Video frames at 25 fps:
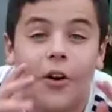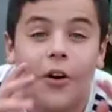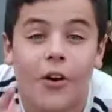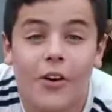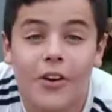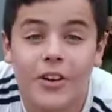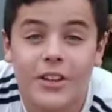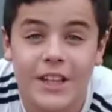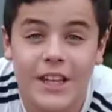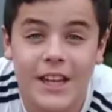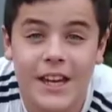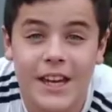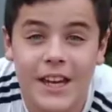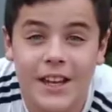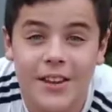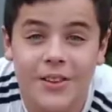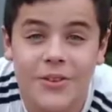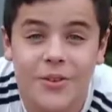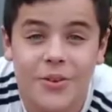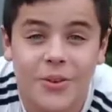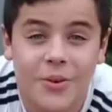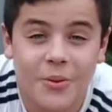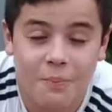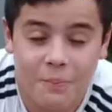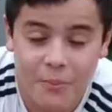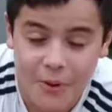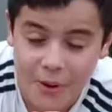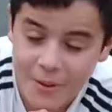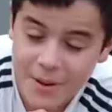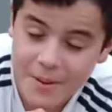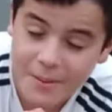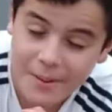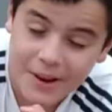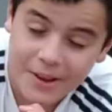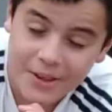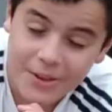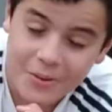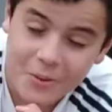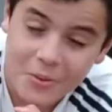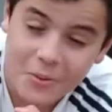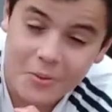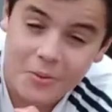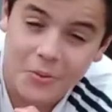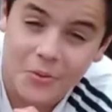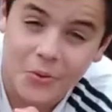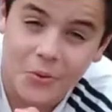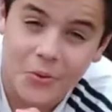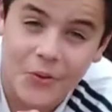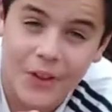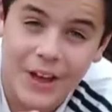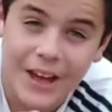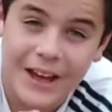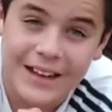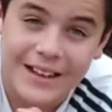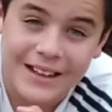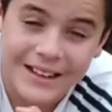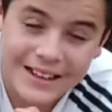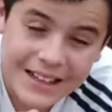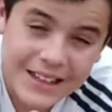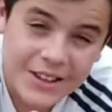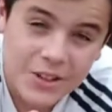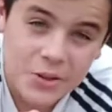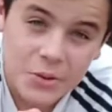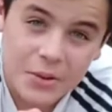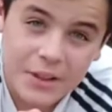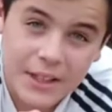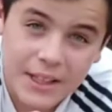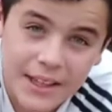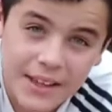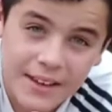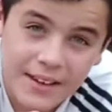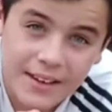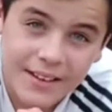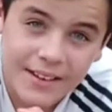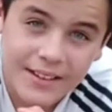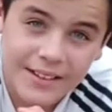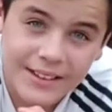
Ok, donc premier prénom, on a Clitorine.